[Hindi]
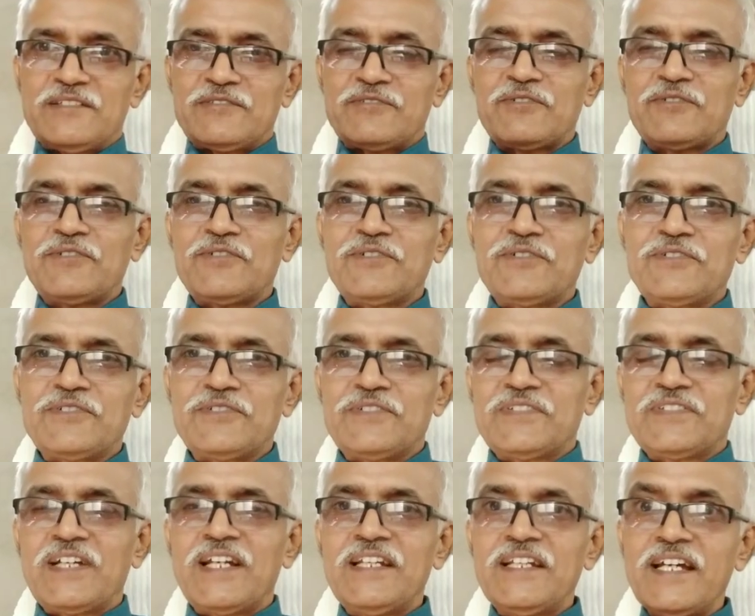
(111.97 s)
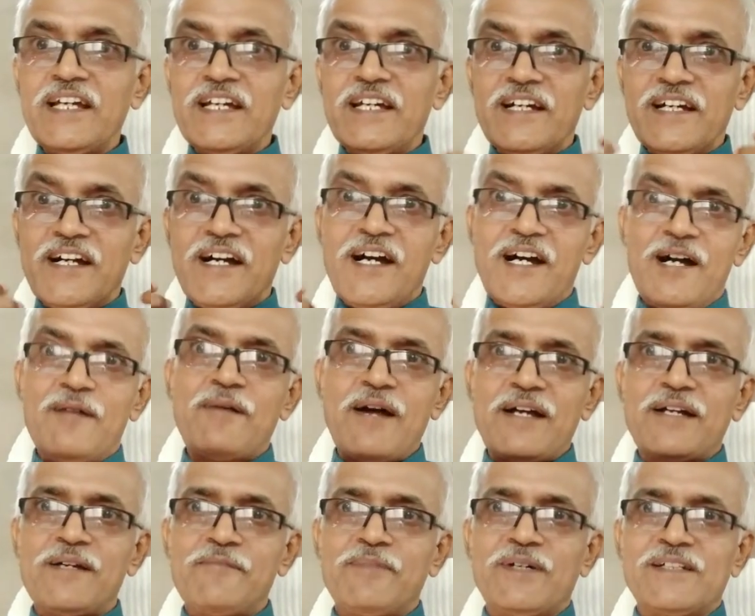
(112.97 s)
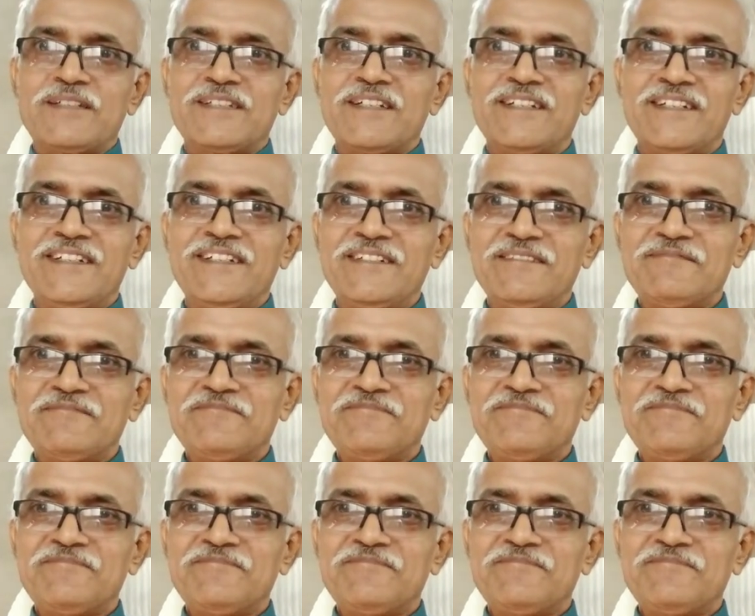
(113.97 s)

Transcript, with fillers: तो चलिए अब आगे बढ़ते हैं